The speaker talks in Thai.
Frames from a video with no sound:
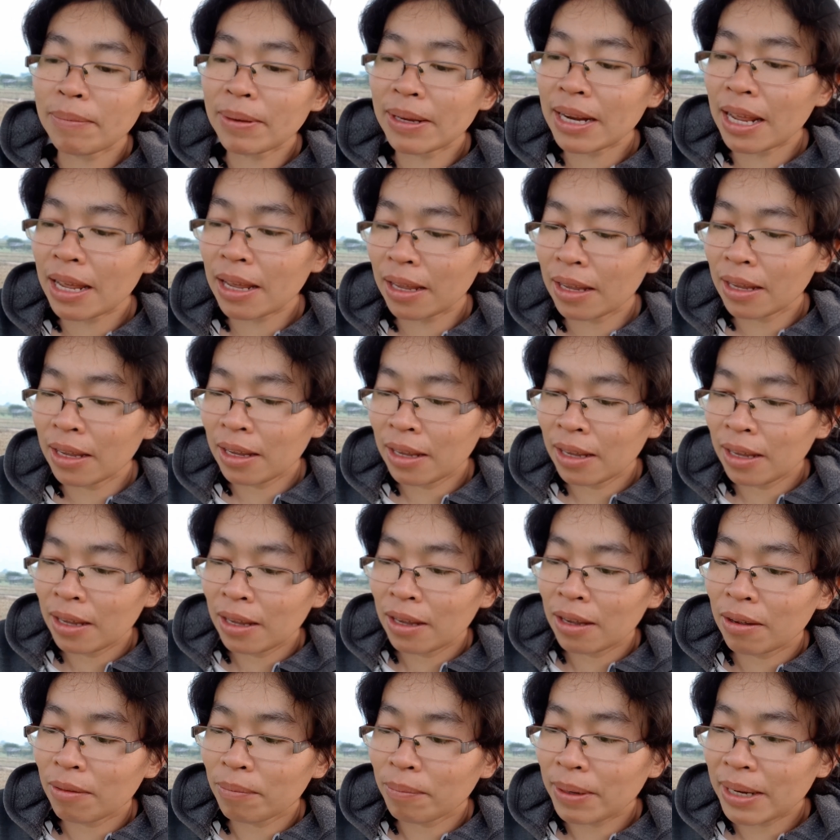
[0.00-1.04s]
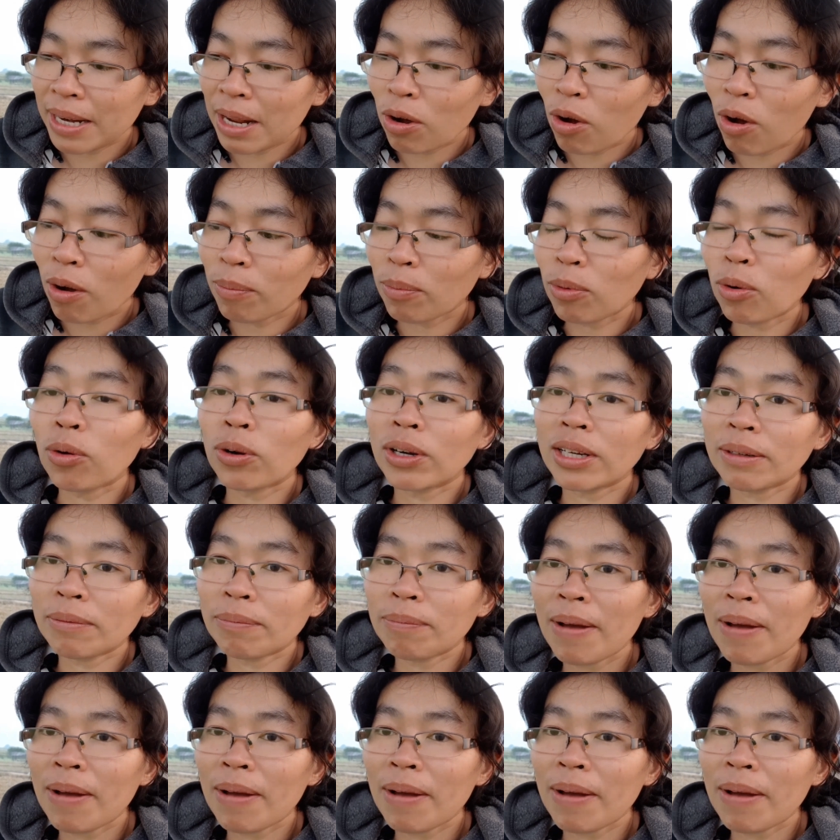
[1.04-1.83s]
ไม่ได้ไไม่ได้ออฟโหลด